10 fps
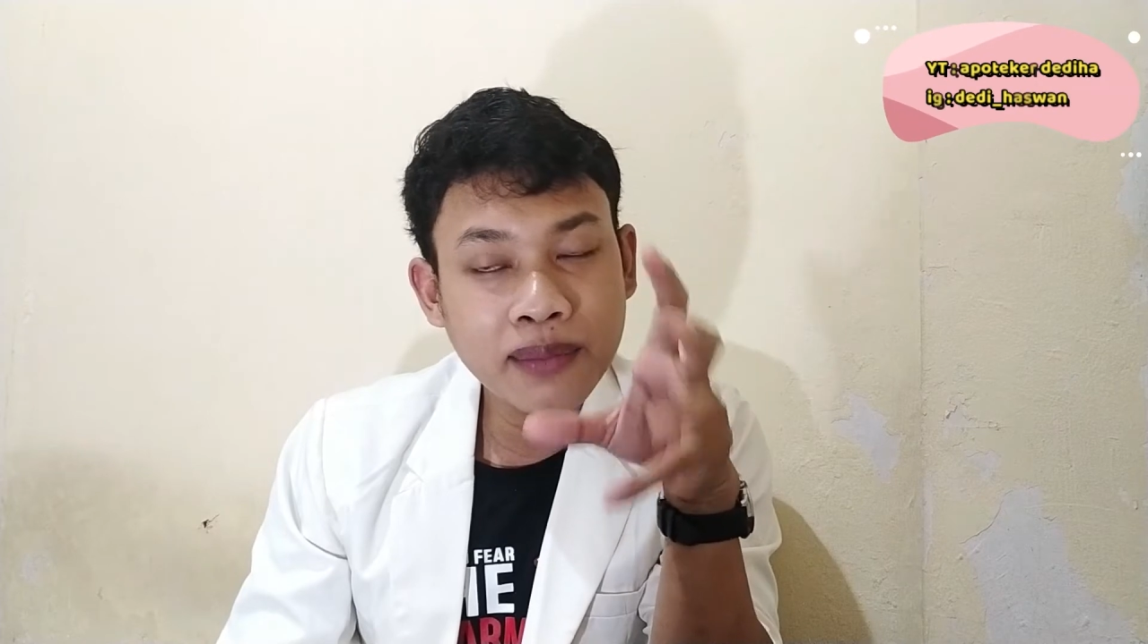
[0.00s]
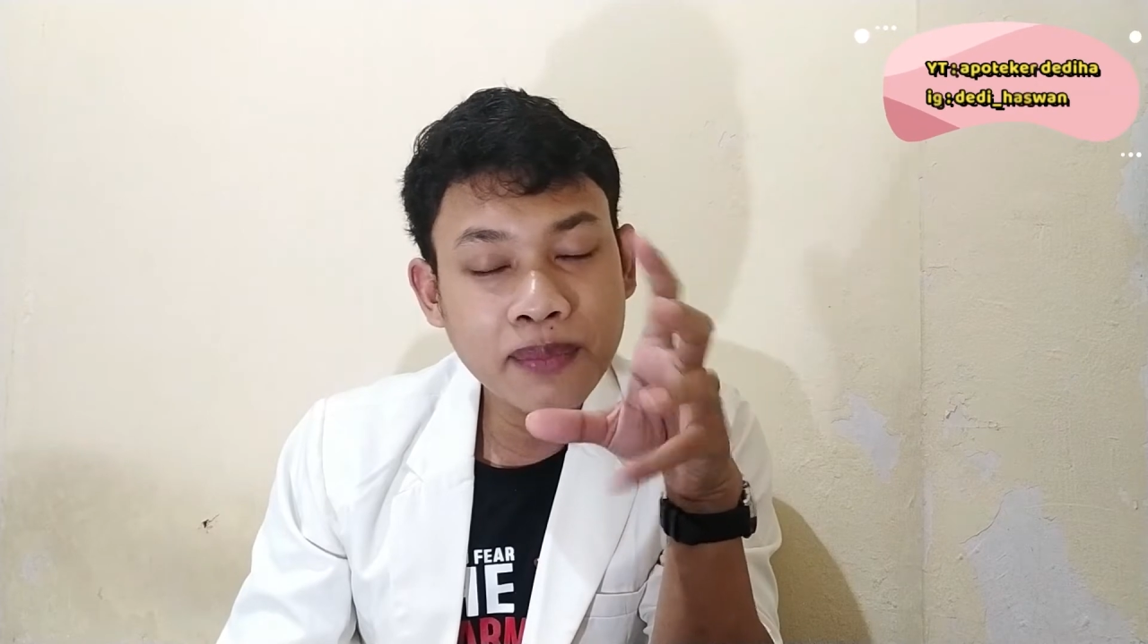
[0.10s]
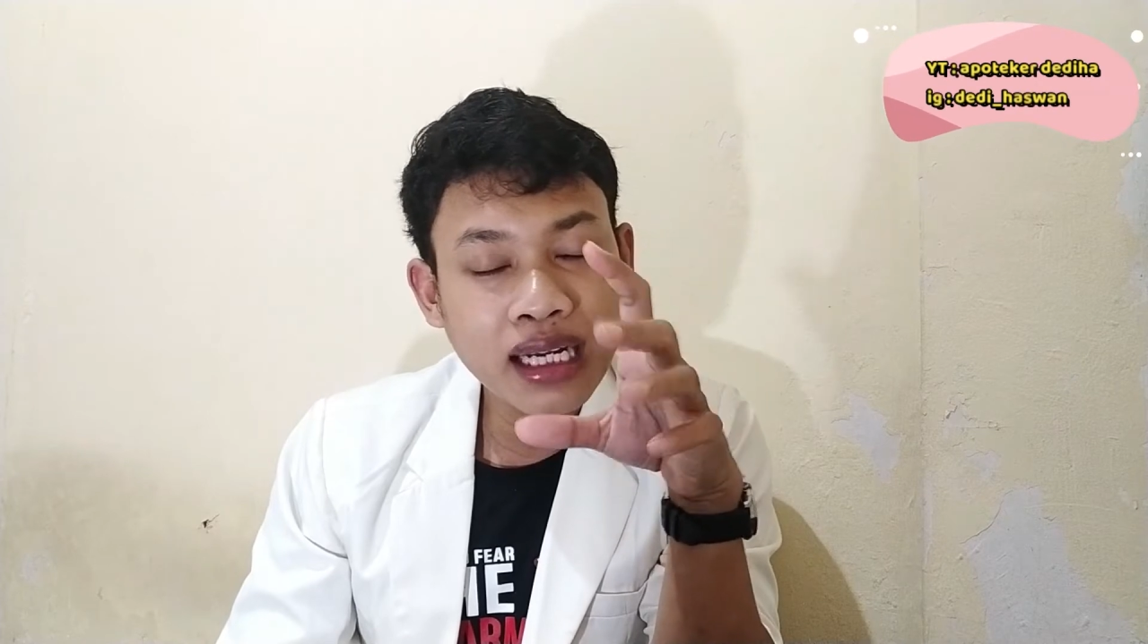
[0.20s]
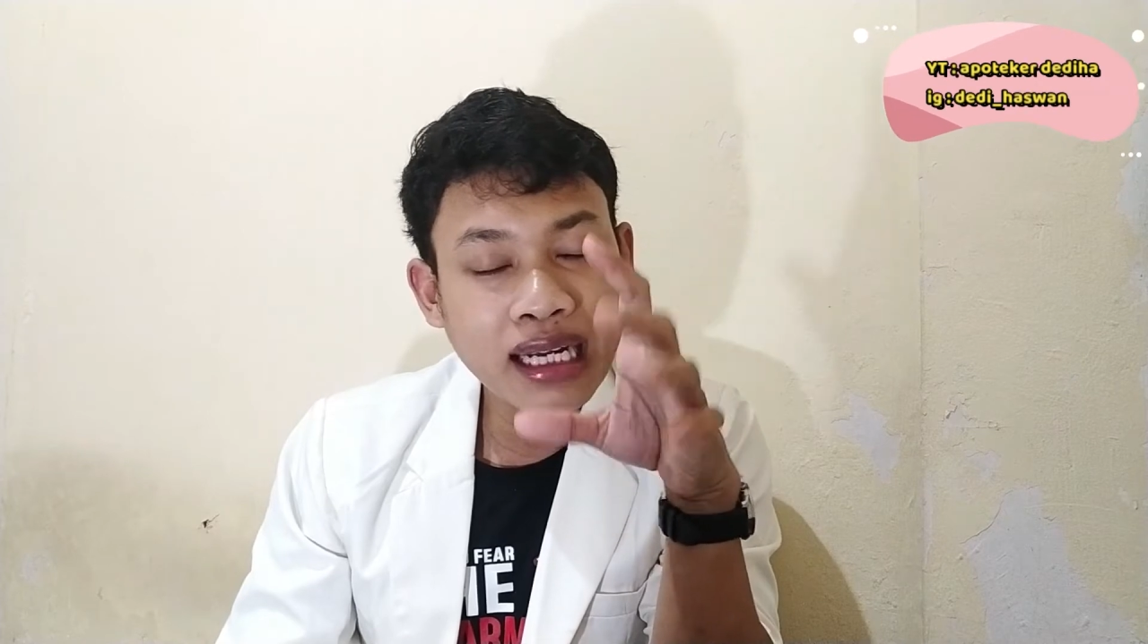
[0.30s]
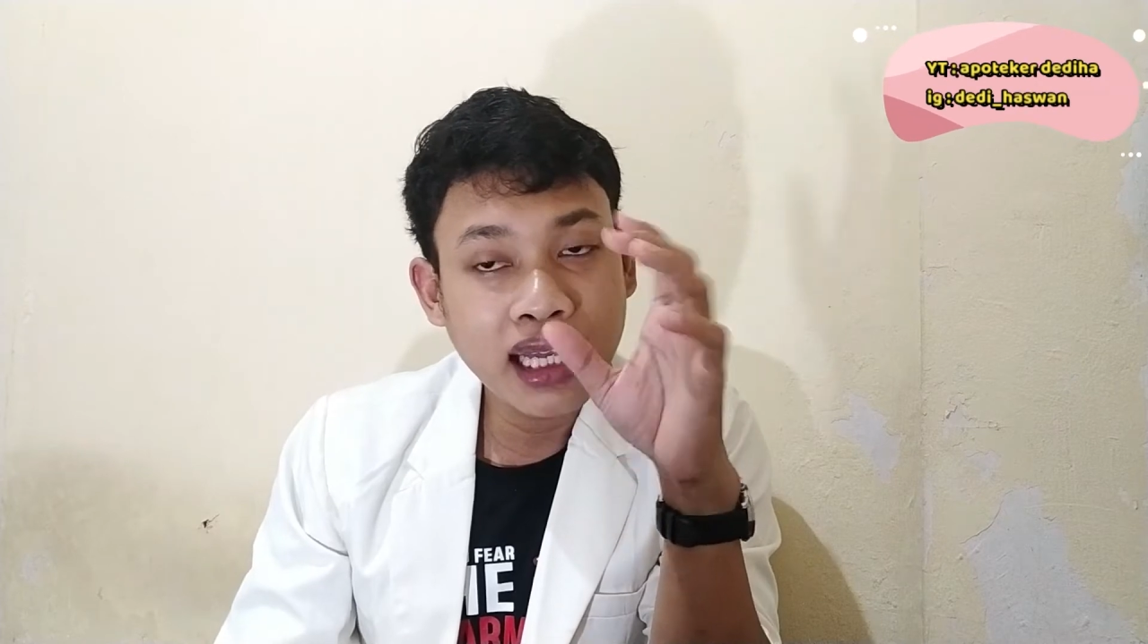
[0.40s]

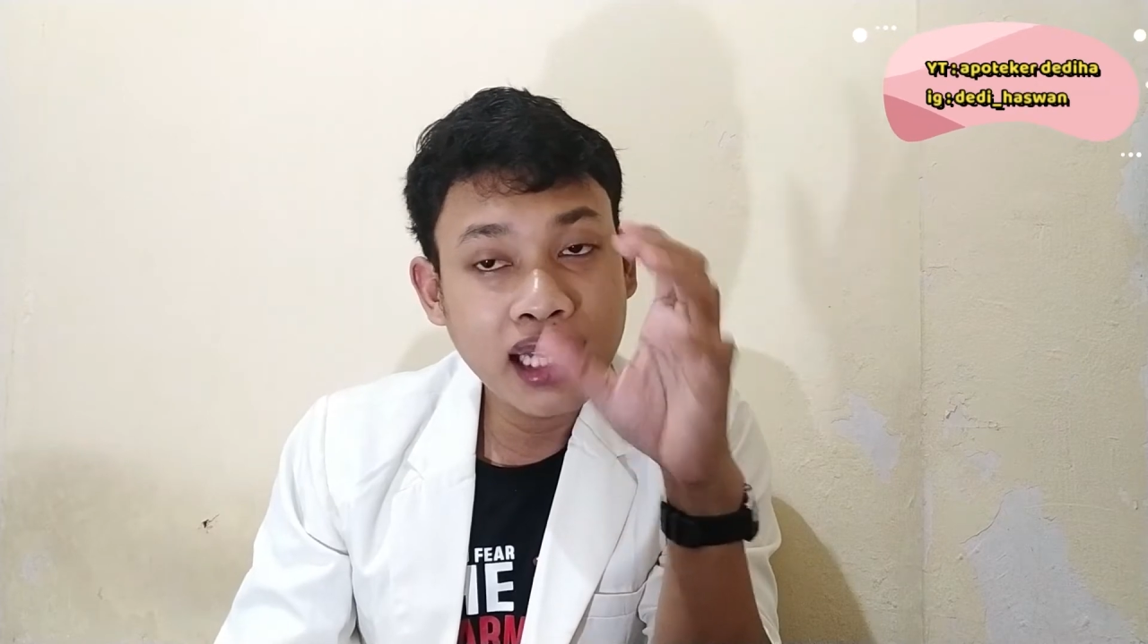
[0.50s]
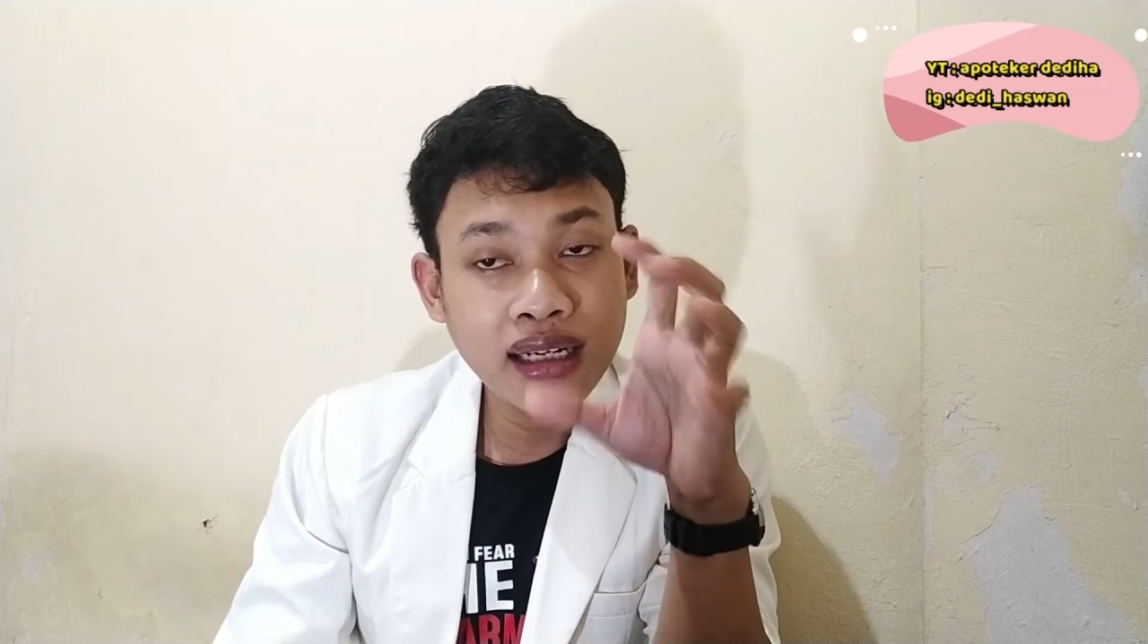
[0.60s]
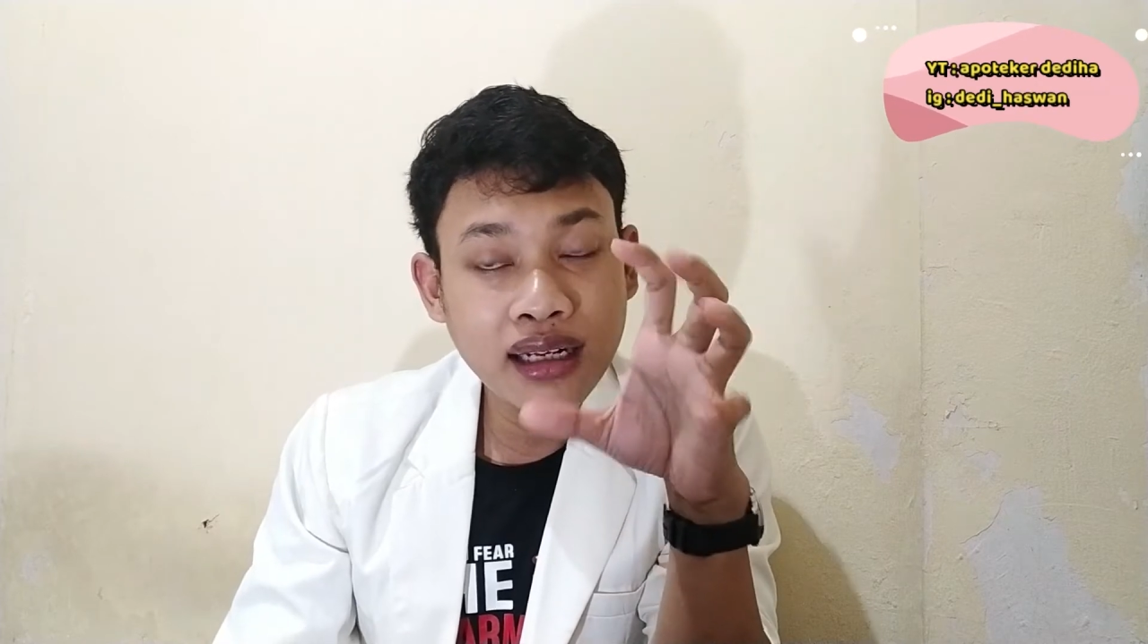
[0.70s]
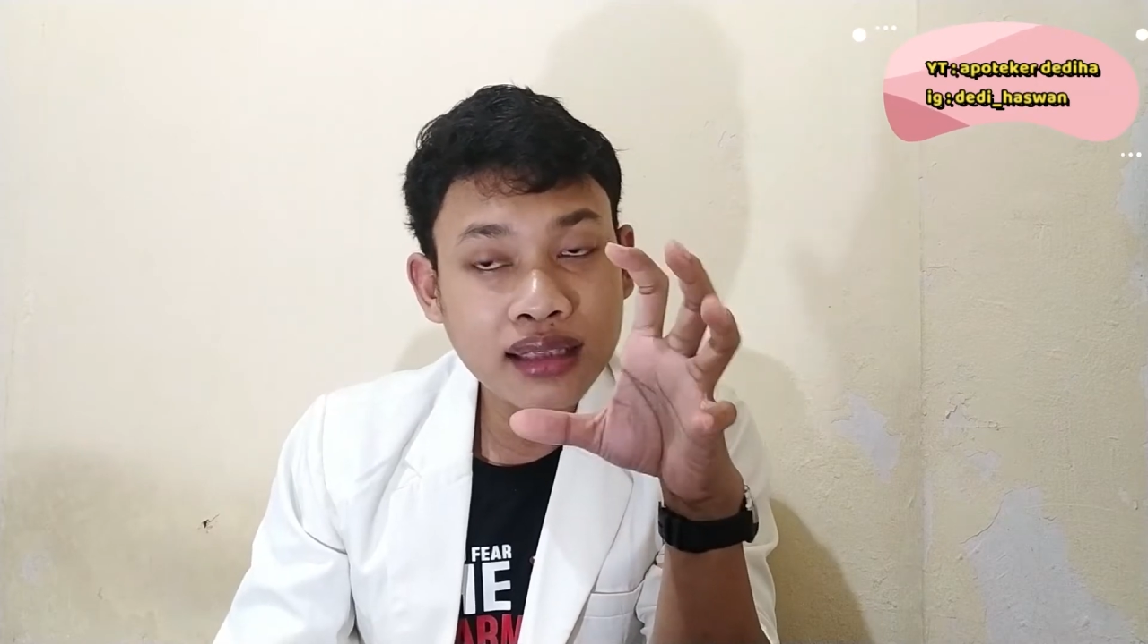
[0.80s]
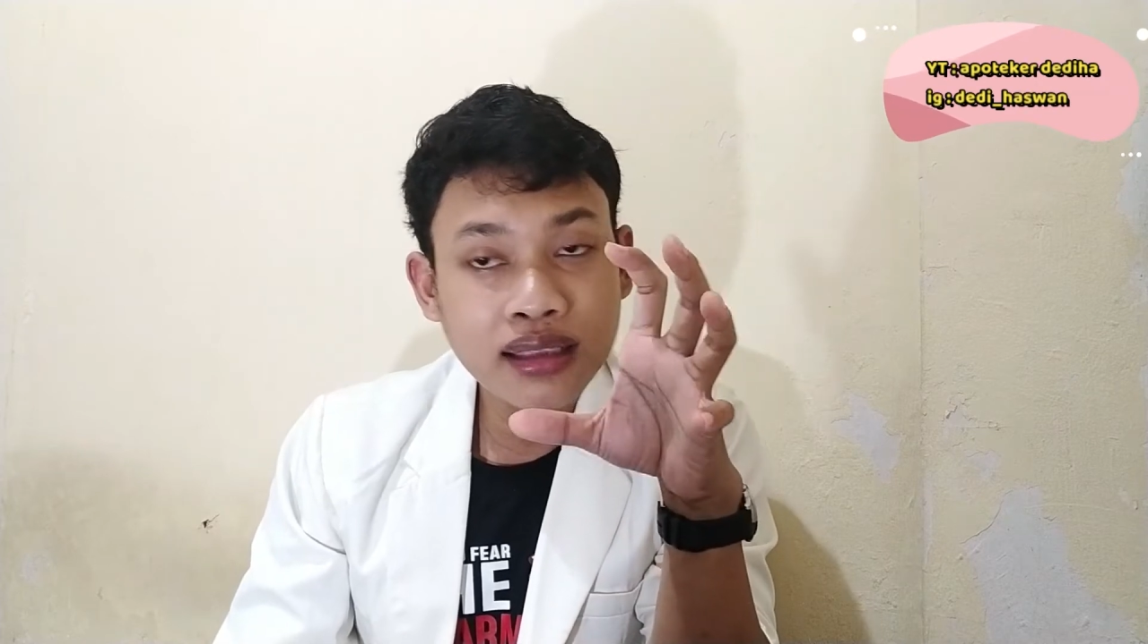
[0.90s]
apakah anda